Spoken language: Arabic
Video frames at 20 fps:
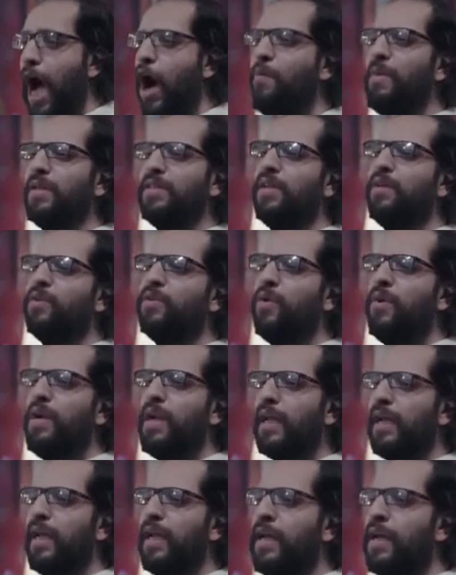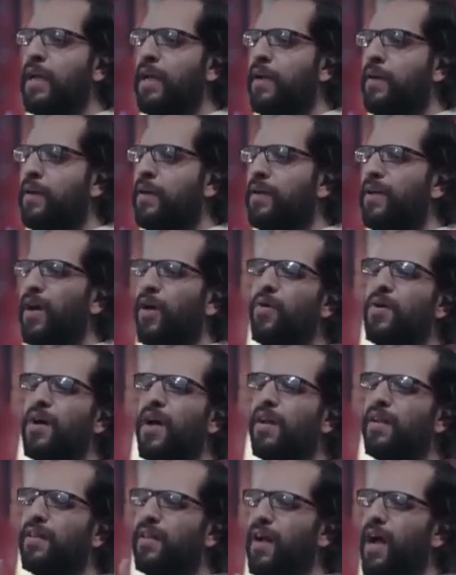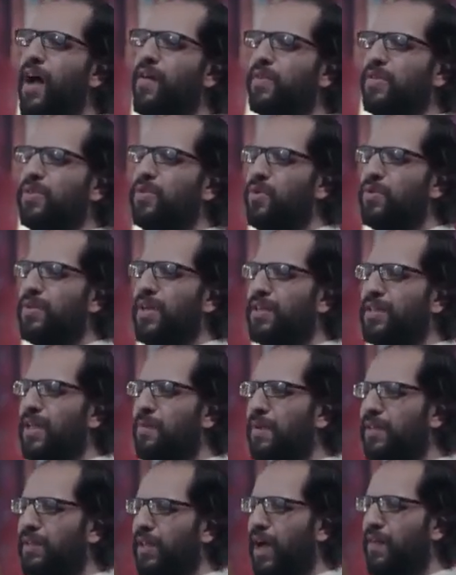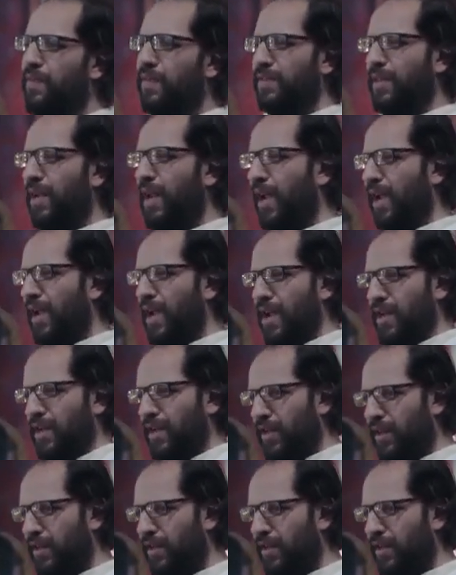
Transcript: او مثلا تقول لك ايه يا اخويا يا ريتك حافظ دروسك زي ما انت حافظ الاغاني